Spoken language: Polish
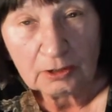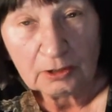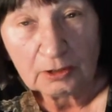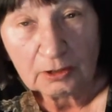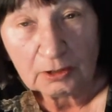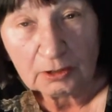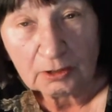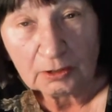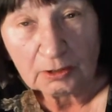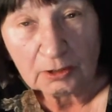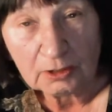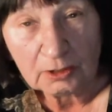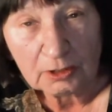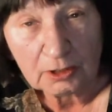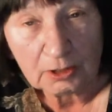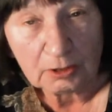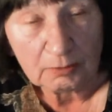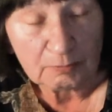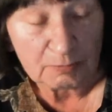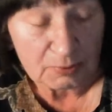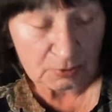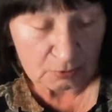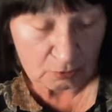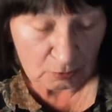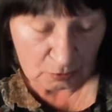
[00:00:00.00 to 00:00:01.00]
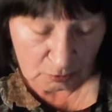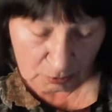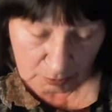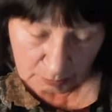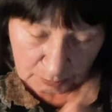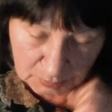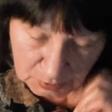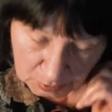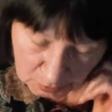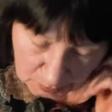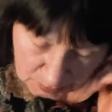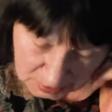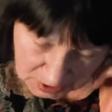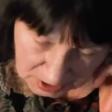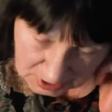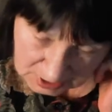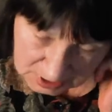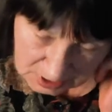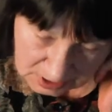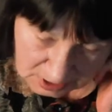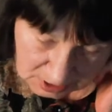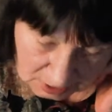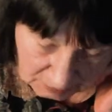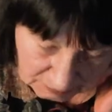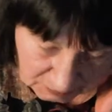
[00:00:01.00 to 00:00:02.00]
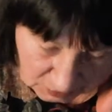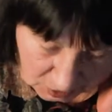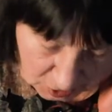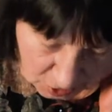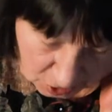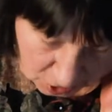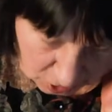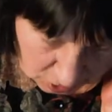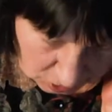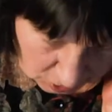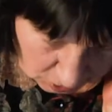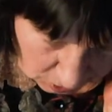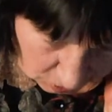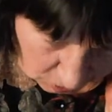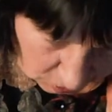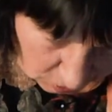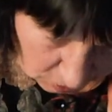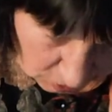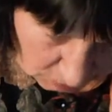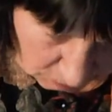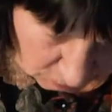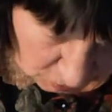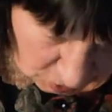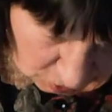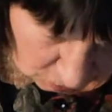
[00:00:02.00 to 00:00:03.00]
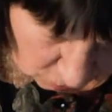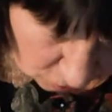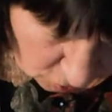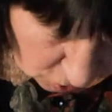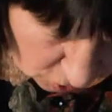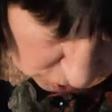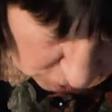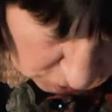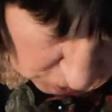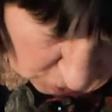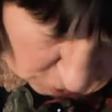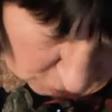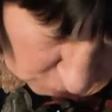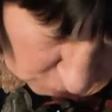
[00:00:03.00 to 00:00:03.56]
I, i był, był, przedstawiciel, nie wiem czy on się nie